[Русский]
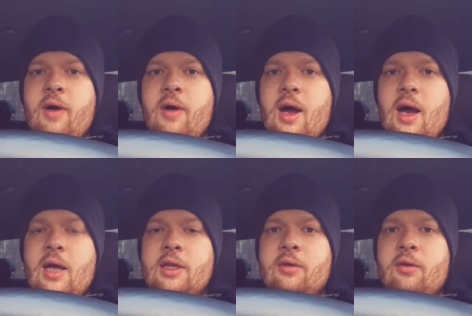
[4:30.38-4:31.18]

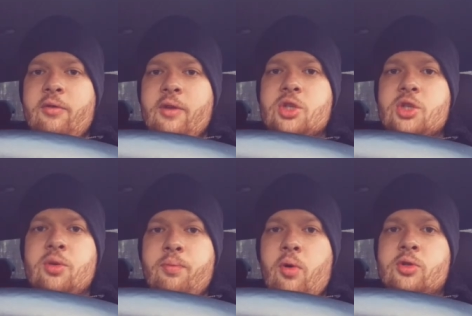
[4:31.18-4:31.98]
2-1 в
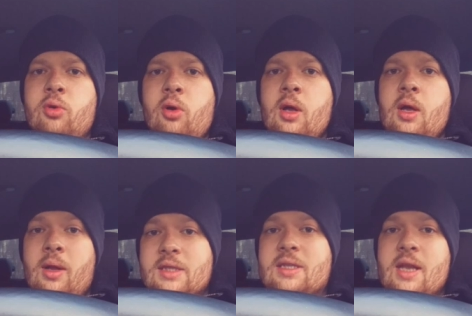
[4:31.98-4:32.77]
нашу пользу.
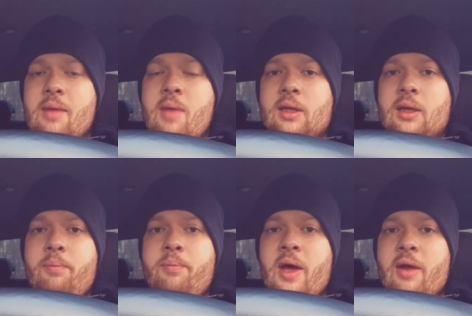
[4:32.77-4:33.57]
Молодцы,
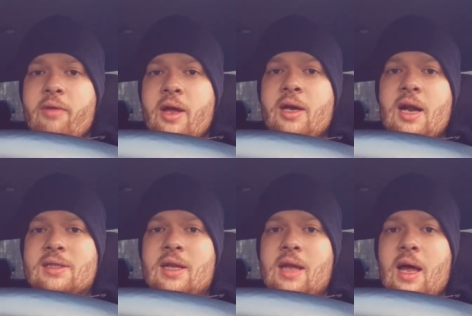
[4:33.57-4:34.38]
ребята, первая
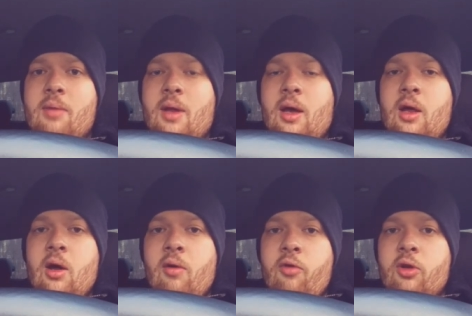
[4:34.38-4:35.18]
игра за нами.
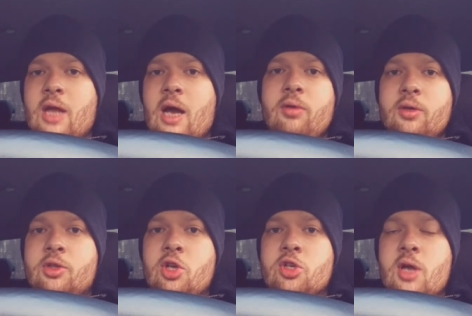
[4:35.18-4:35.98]
Вот так
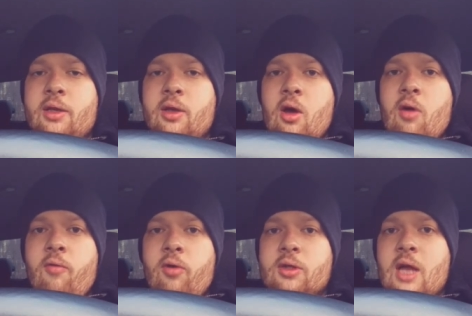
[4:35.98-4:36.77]
вот держать.
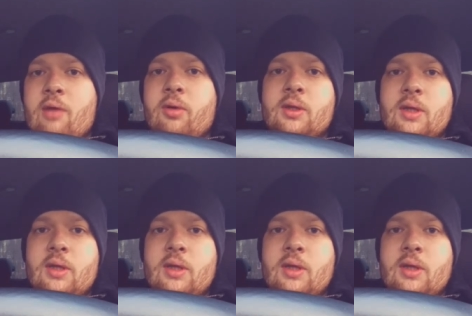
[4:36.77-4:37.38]
Вот так вот